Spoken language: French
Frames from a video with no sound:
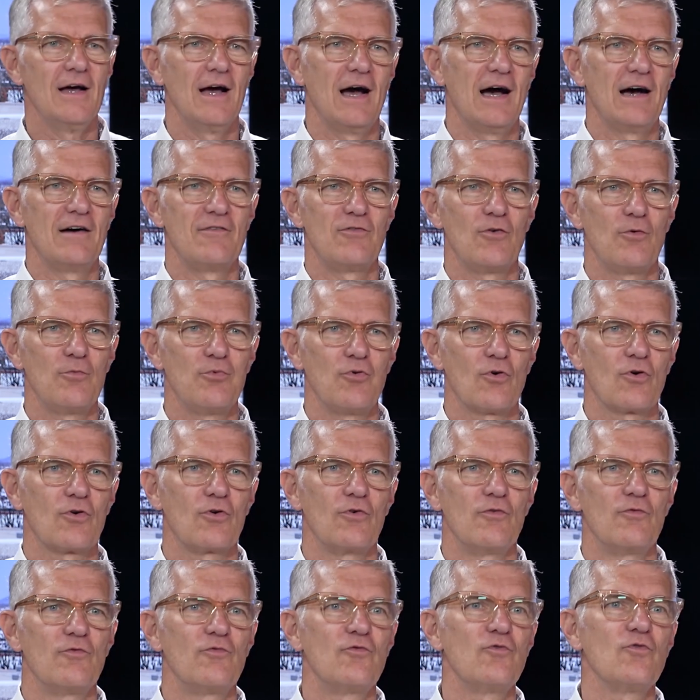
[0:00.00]
avant pour
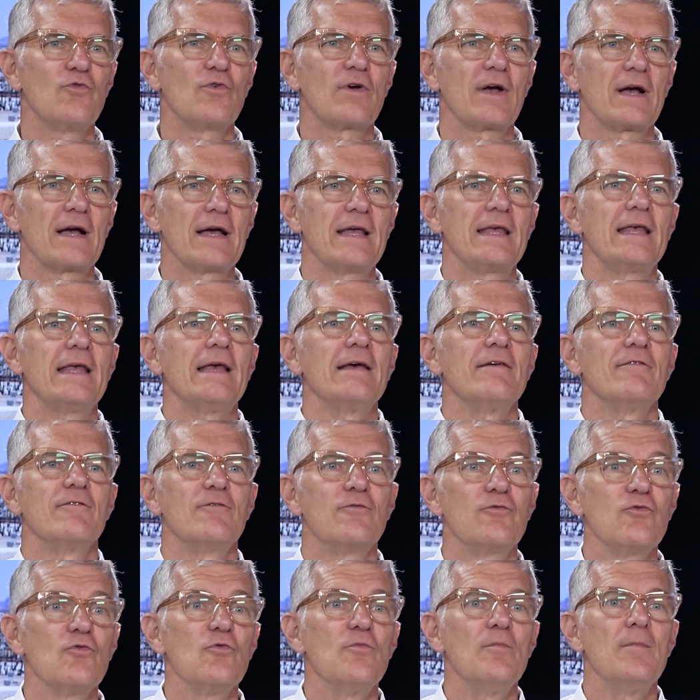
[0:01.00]
que vous créiez
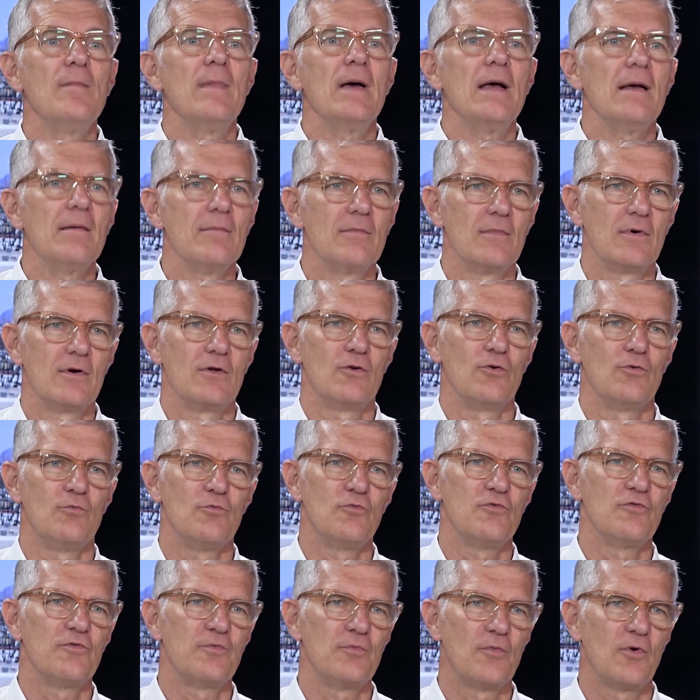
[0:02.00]
vous-même le
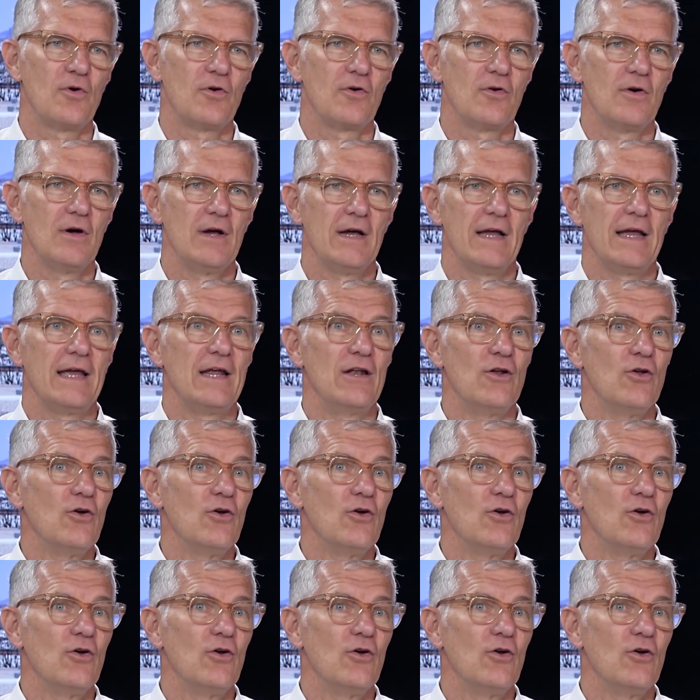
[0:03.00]
mouvement et